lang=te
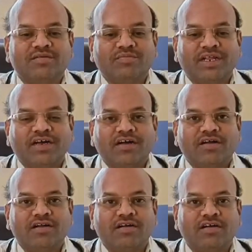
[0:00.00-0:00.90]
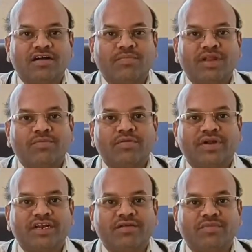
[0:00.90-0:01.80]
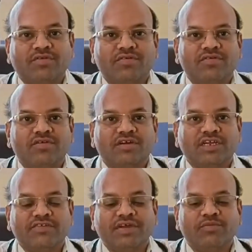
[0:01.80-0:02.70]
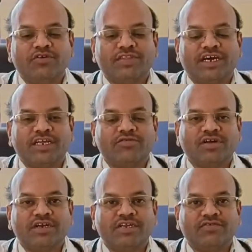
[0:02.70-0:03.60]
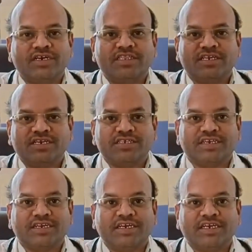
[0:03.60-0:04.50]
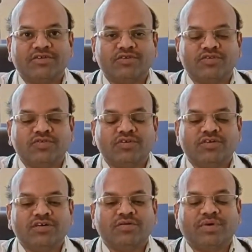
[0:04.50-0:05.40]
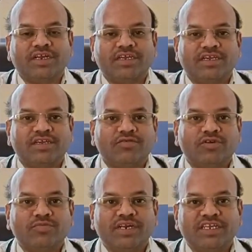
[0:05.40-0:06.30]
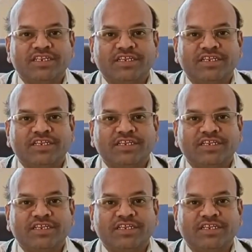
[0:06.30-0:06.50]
మన కమలాపూర్ మండలంలో ఇరవై మూడవ తారీఖు అంటే ట్వంటీ థర్డ్ ఈ సాటర్డే రోజు మనకి కుటుంబానికి